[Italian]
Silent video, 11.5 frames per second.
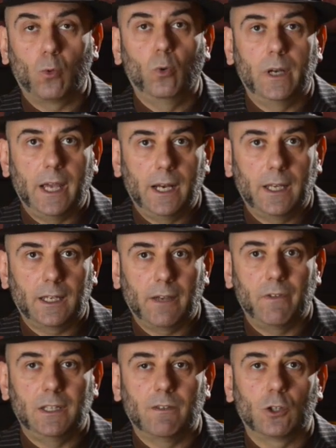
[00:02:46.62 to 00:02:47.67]
ukulele che
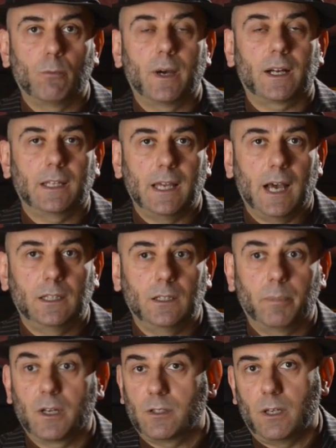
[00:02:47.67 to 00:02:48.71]
venivano marchiati
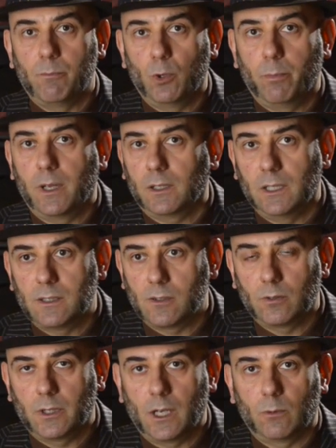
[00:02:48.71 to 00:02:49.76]
per esempio per
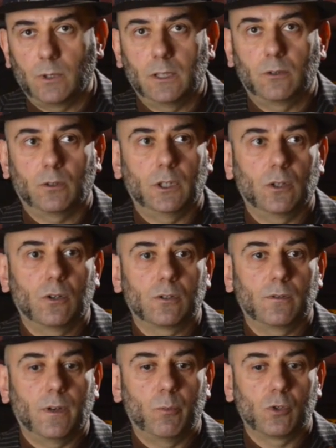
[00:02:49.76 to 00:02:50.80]
Dixon, che era un altro
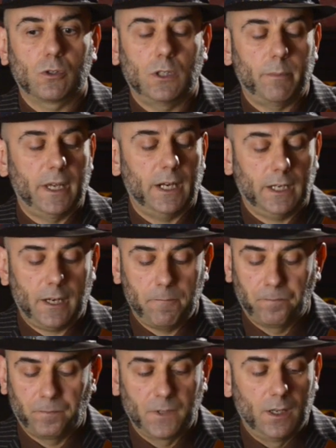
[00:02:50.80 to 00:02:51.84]
negozio famoso in America,